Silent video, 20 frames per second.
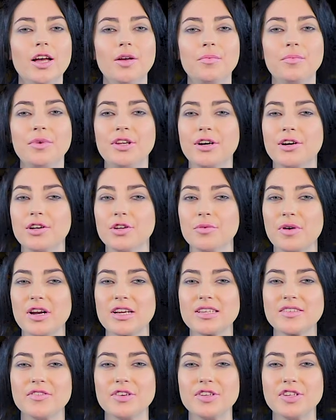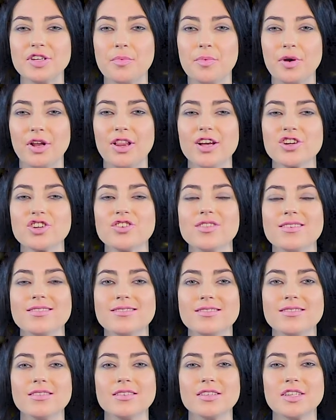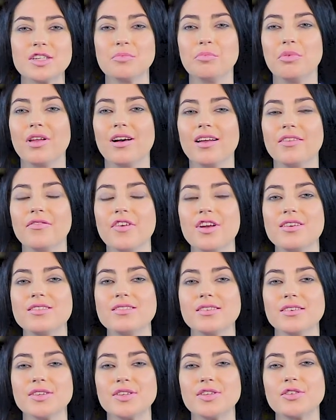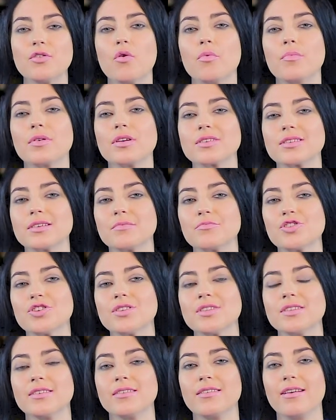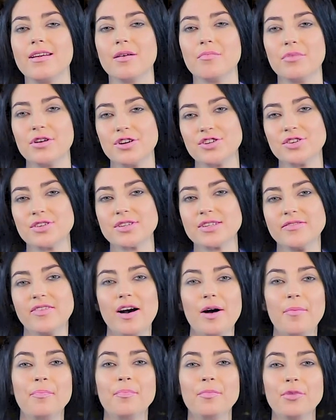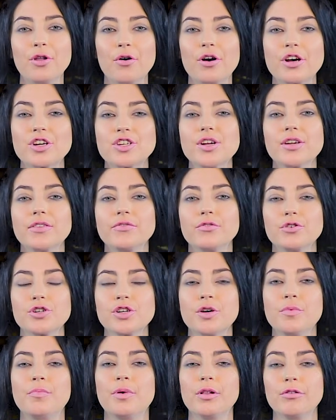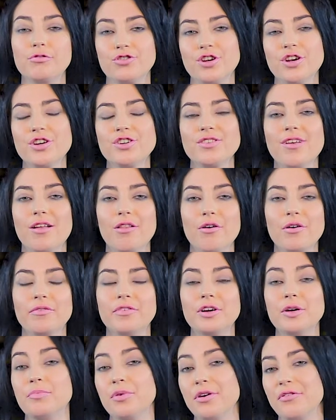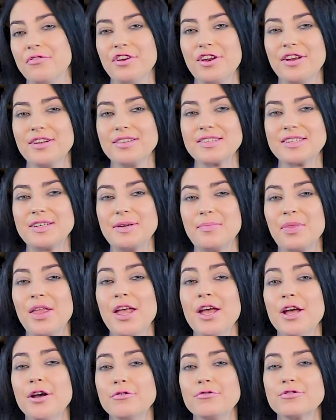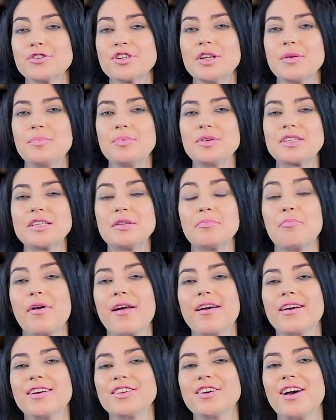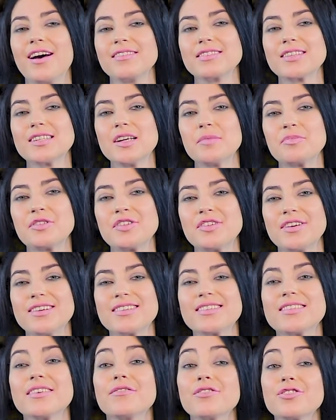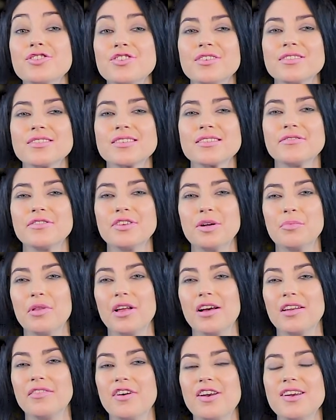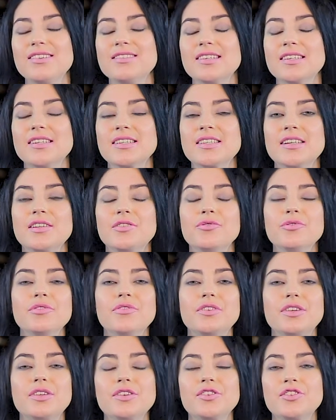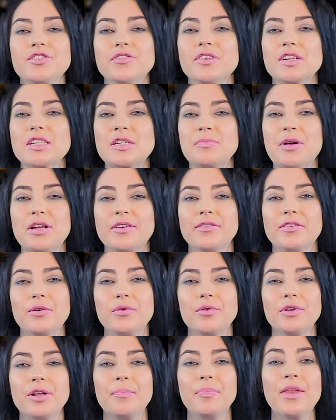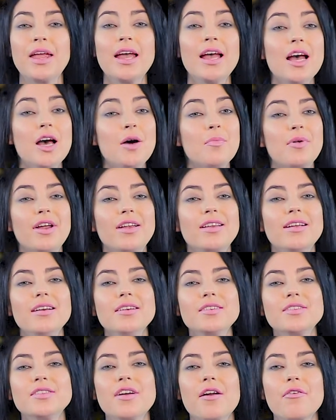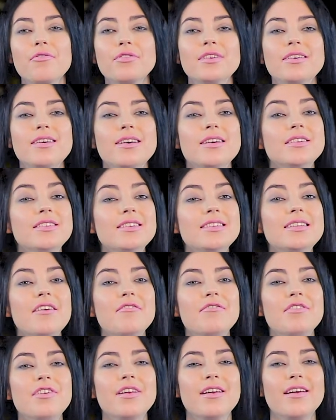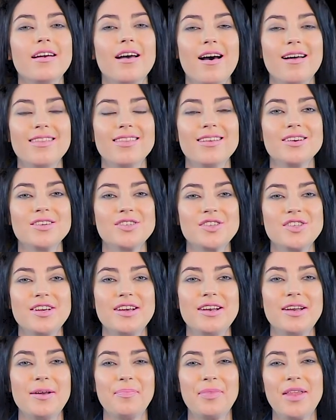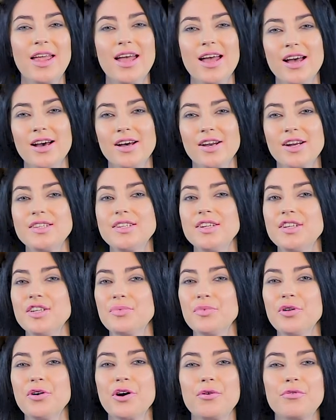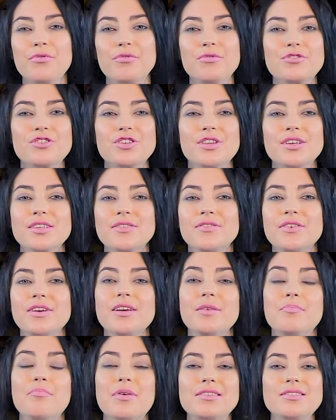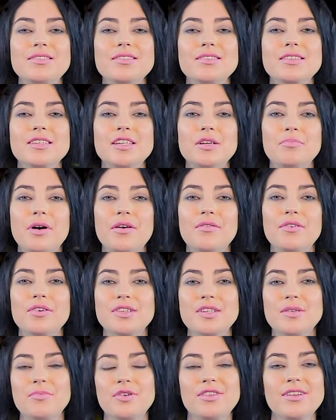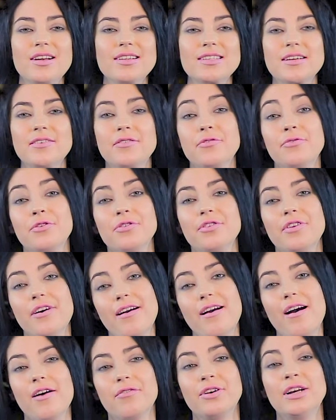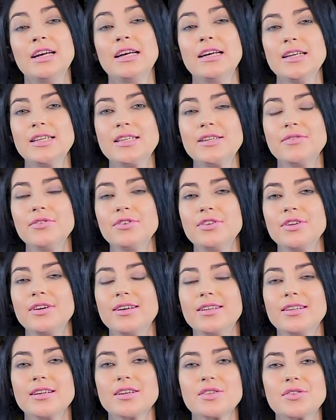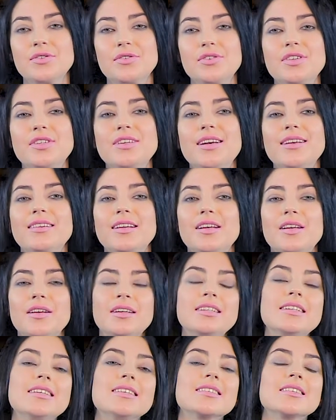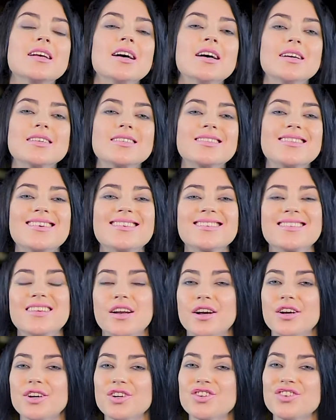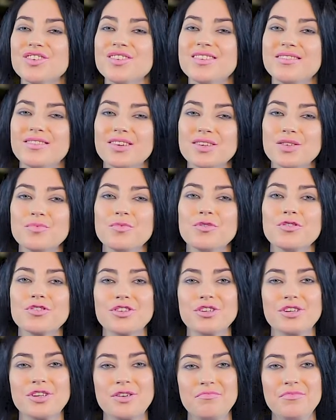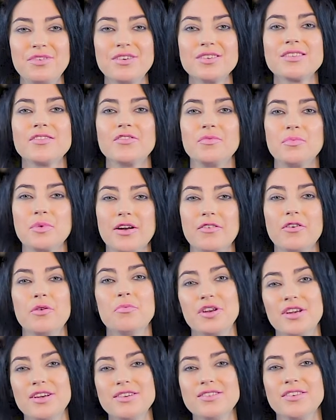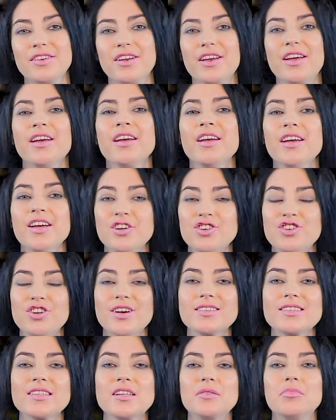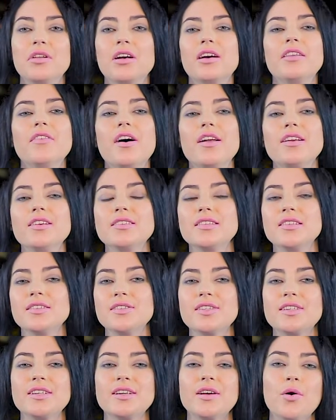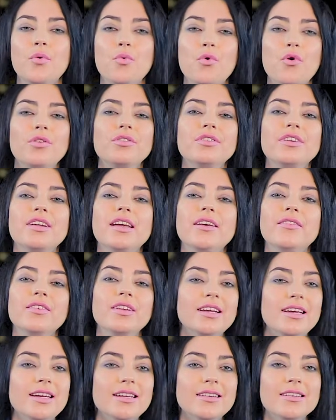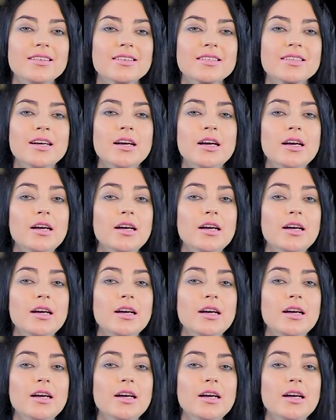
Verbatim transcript: Минэкономразвитие предложило сделать благотворительность образом жизни для большинства. Много жертвуешь – получаешь налоговые преференции. Уже написан проект «Концепция совершенствования благотворительности до 2025 года». Преодолеть народное недоверие – одна из целей. Россия немного улучшила свои позиции по версии британского фонда КАФ. Сегодня это 110-е из 146 возможных мест в мировом рейтинге частной благотворительности World Giving Index.